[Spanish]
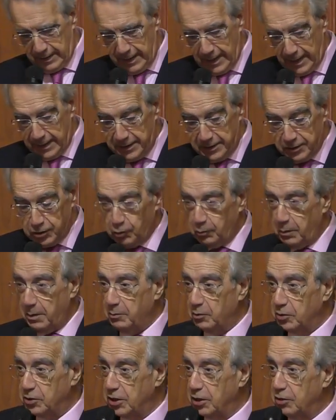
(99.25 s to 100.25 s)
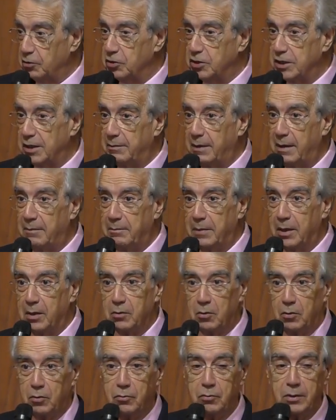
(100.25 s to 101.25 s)
De ahí estuvimos en
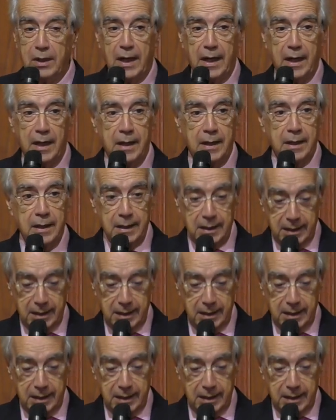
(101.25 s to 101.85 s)
Cochabamba con una